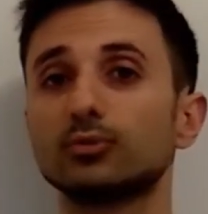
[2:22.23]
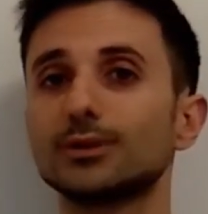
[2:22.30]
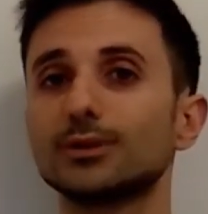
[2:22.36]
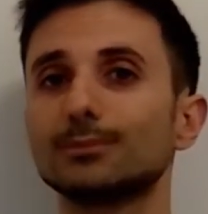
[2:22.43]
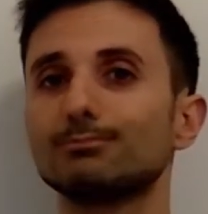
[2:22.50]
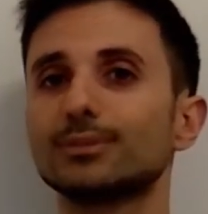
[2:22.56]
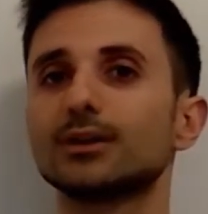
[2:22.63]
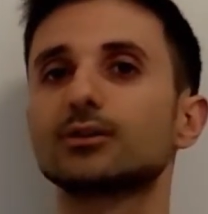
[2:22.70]
di
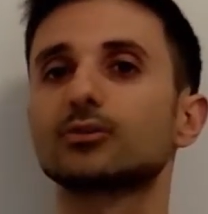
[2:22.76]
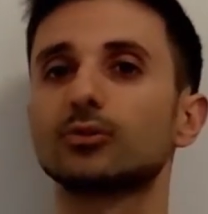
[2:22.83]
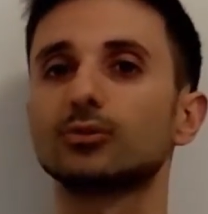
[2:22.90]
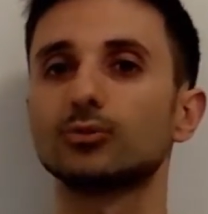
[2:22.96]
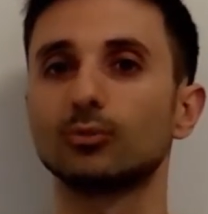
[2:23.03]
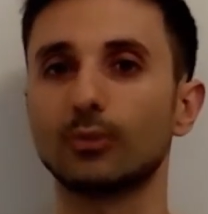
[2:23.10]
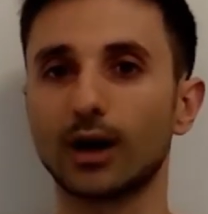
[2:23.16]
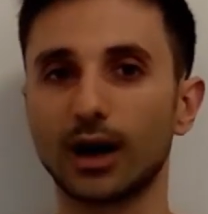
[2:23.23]
piccoli
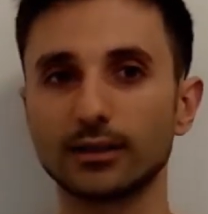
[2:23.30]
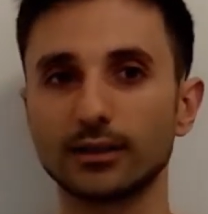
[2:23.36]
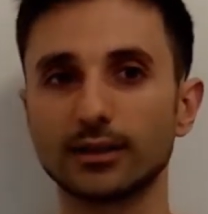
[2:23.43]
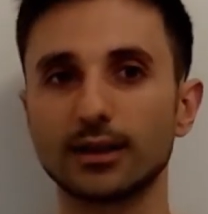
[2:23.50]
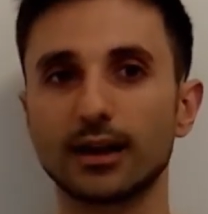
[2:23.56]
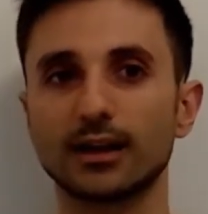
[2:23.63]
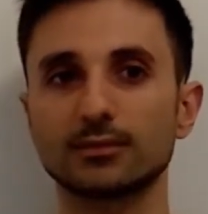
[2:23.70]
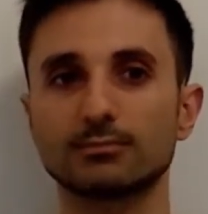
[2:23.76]
umani
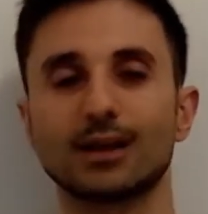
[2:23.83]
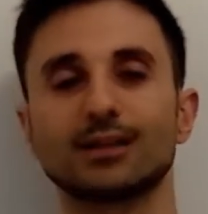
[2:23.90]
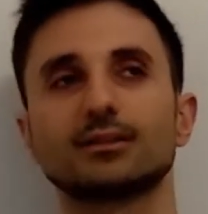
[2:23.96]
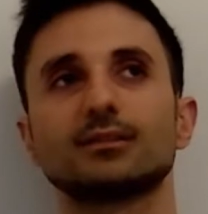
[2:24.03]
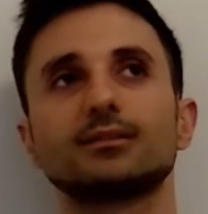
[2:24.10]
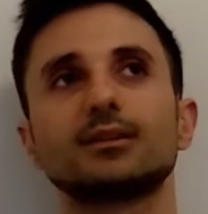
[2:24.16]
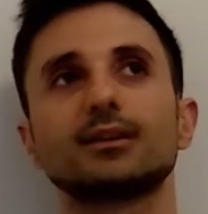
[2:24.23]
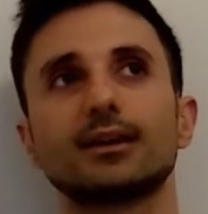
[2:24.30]
armati
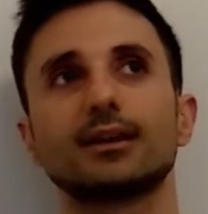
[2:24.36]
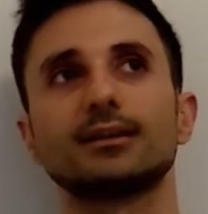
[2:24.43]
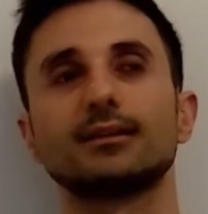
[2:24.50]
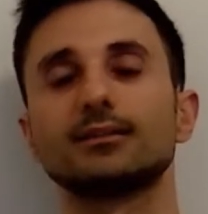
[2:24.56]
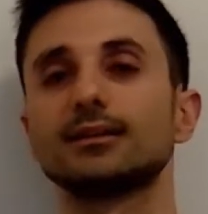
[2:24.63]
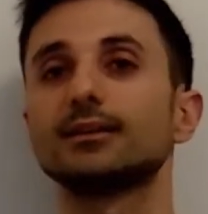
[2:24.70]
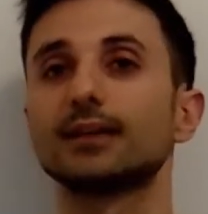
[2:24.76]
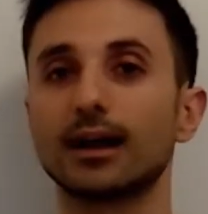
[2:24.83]
di chele
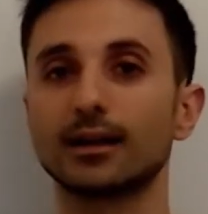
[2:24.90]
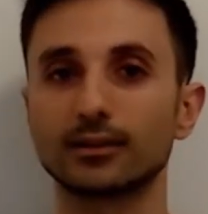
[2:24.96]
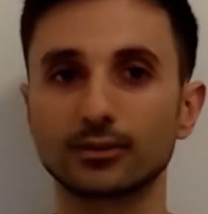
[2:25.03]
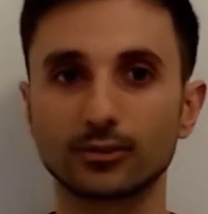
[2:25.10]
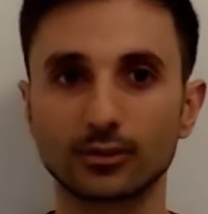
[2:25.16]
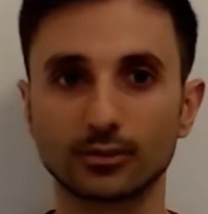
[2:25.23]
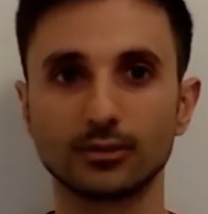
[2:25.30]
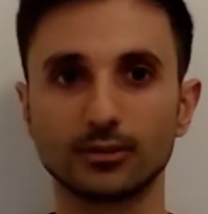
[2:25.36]
di
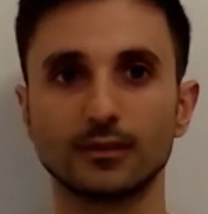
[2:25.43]
granchio.